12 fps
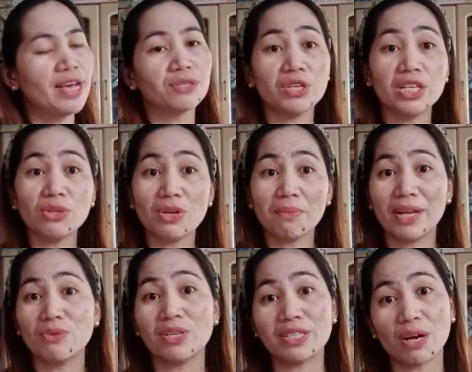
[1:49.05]
So, dito
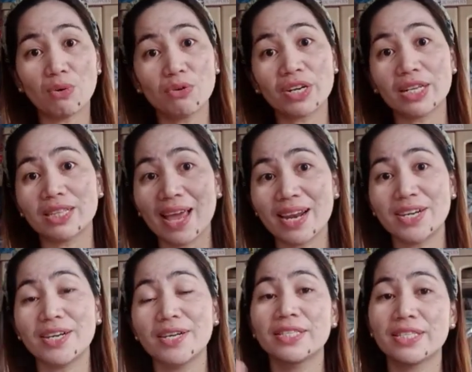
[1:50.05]
naman yung isa kong
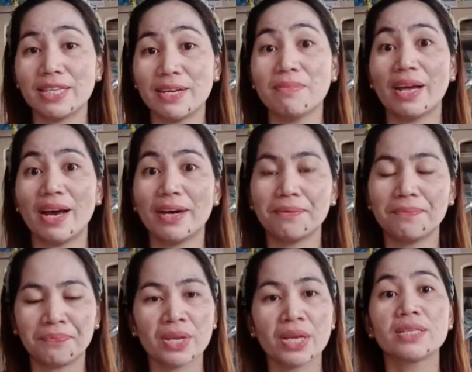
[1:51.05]
retailer SIM ng
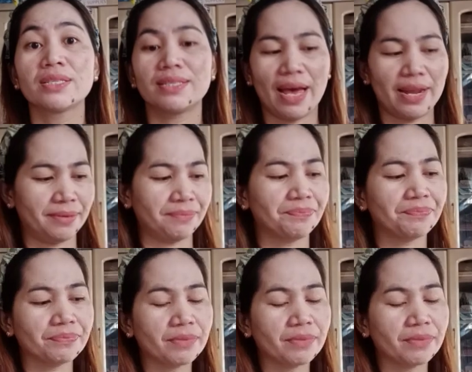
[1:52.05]
sun.